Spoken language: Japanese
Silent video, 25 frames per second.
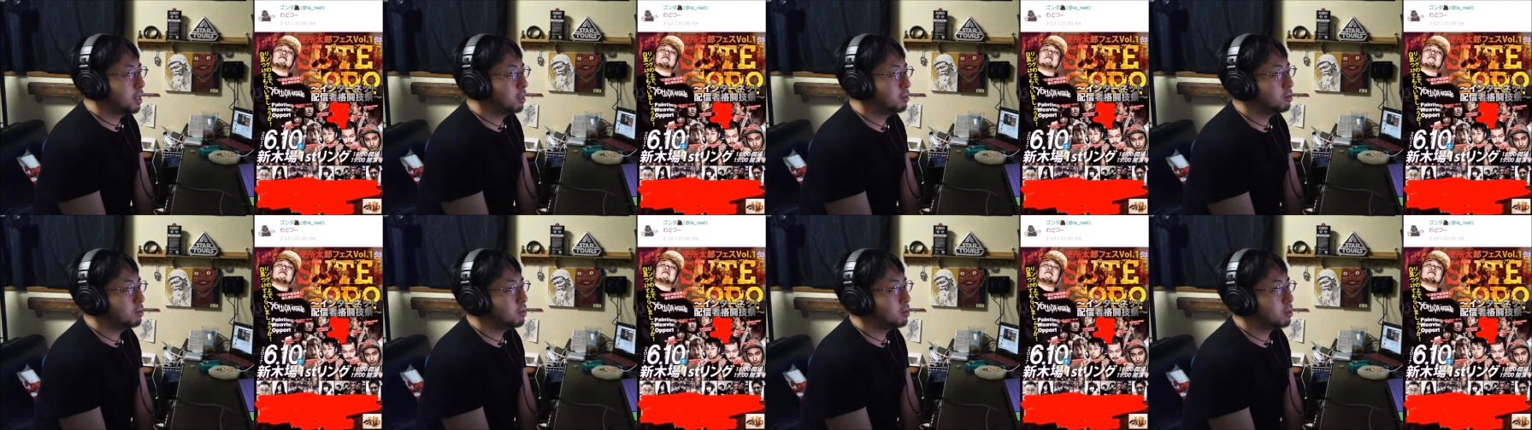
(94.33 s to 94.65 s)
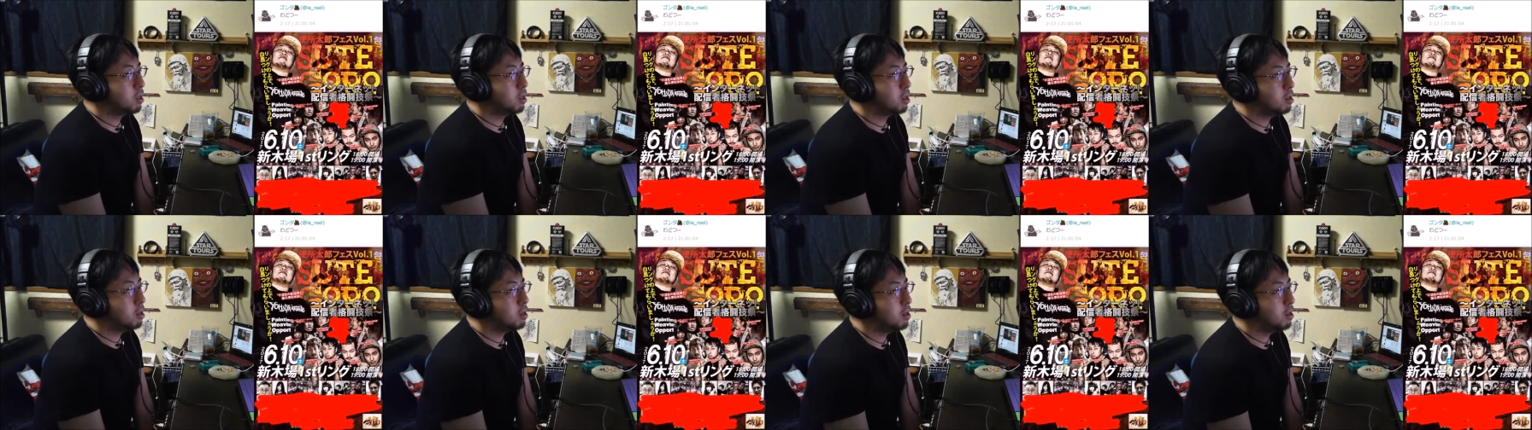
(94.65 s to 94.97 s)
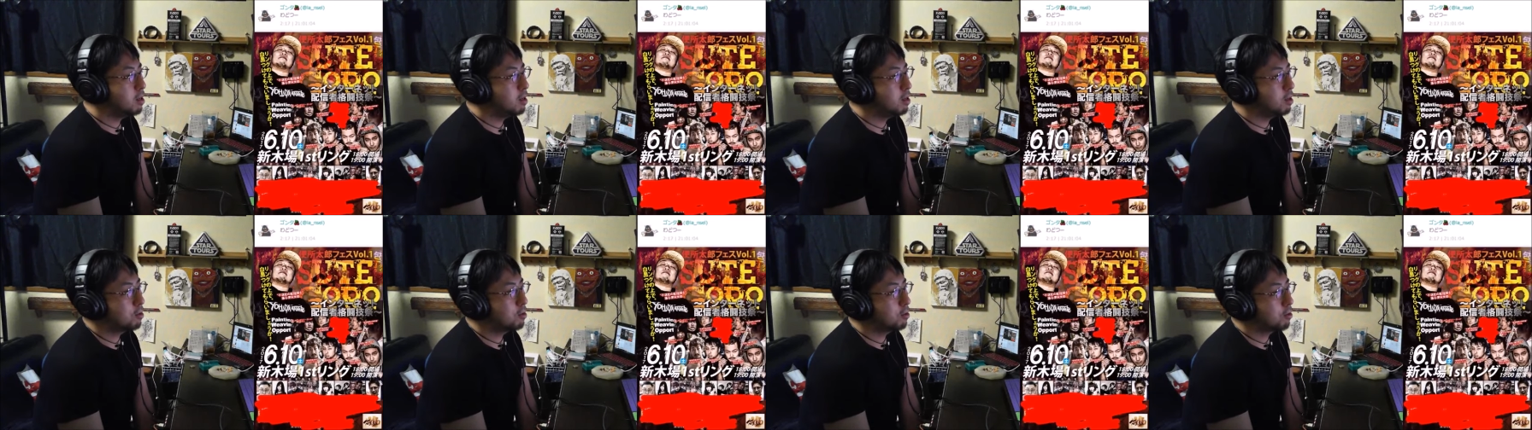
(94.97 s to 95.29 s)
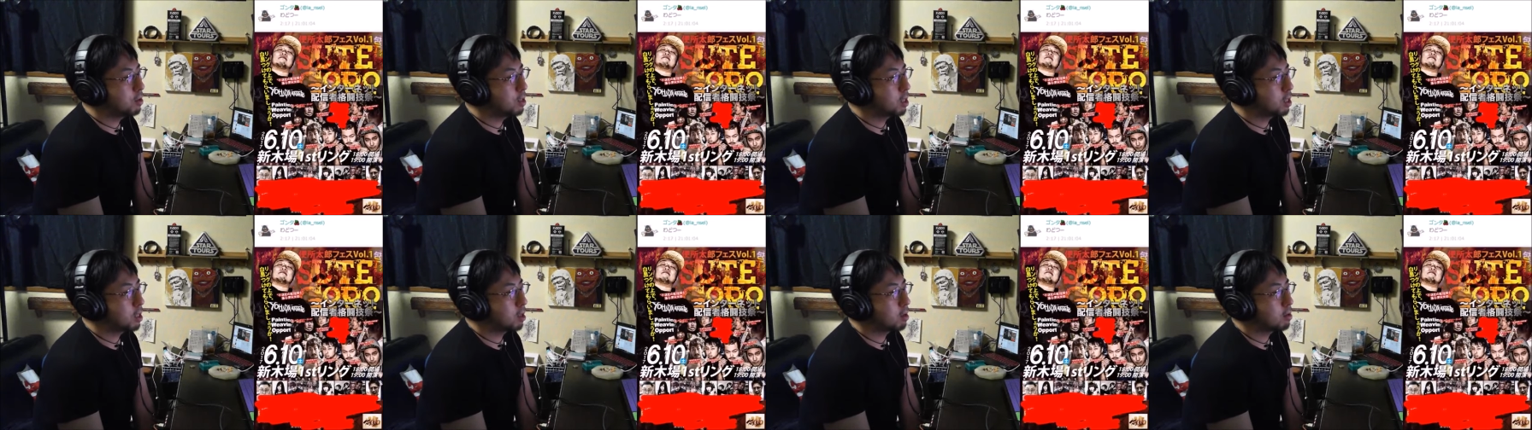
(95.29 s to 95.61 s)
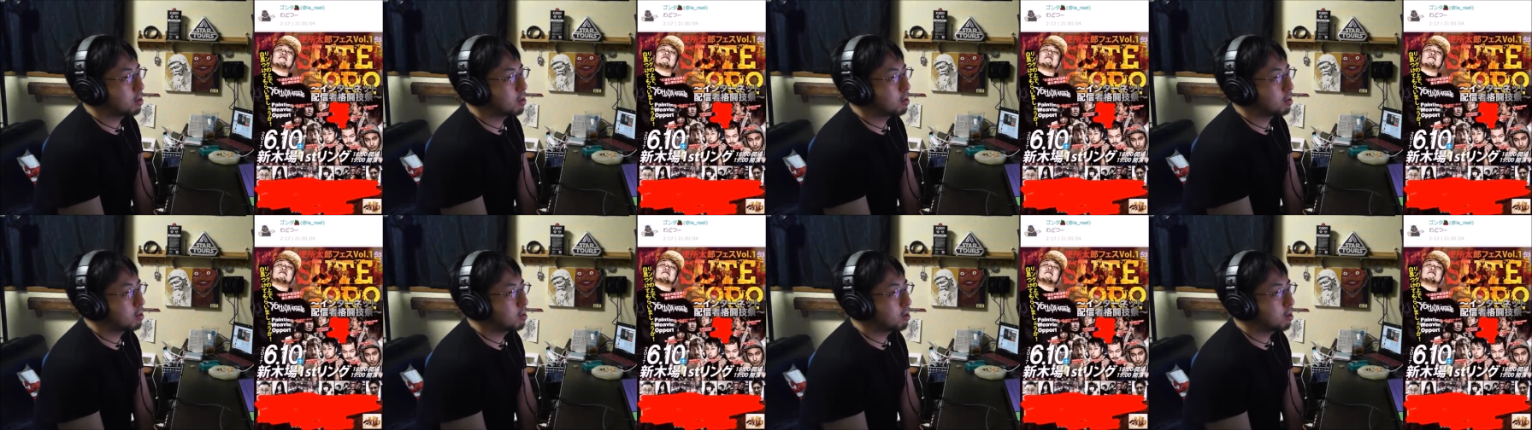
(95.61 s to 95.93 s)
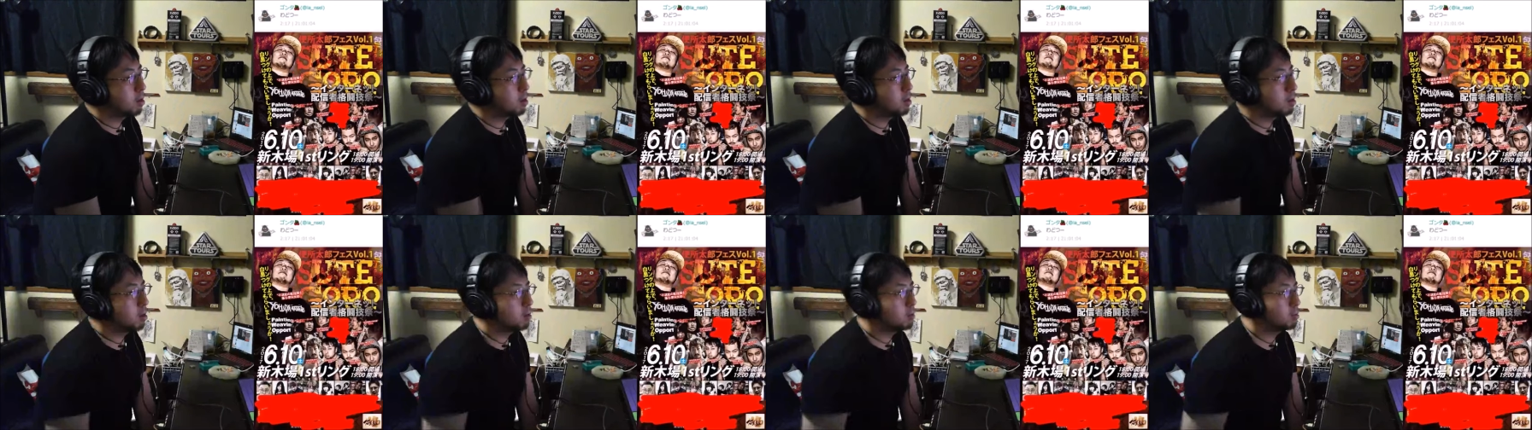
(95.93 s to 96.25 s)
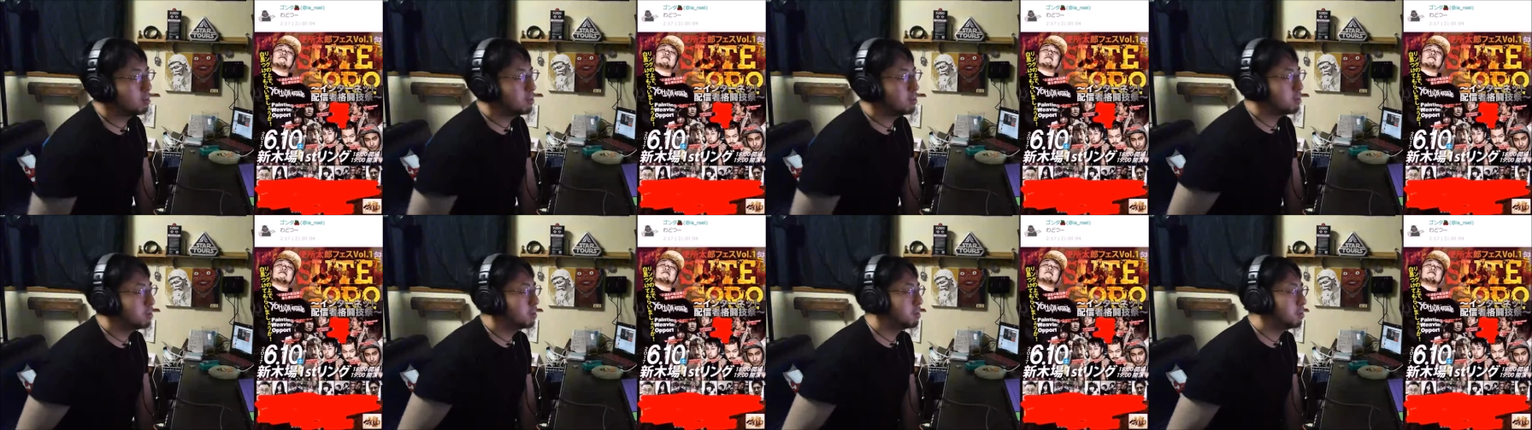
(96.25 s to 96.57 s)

サイン入りとかなら絶対買う。